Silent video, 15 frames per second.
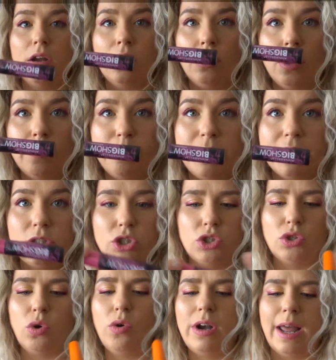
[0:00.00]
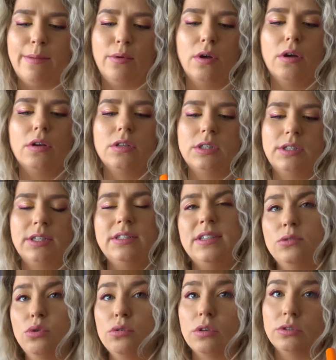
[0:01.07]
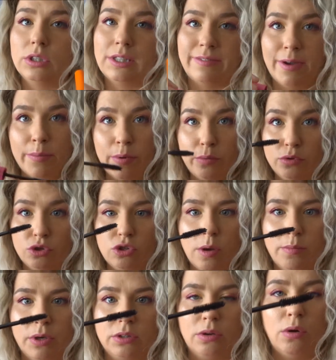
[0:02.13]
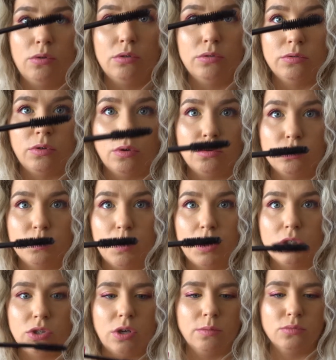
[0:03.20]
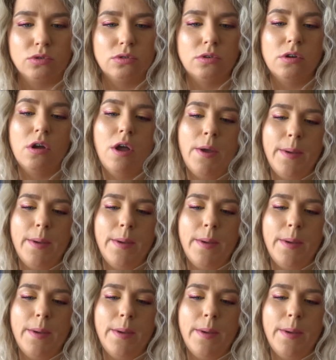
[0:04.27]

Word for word: Le Big Show, la brosse, c'est sûr que ça, ça fait un peu plus de moton, une grosse brosse comme ça.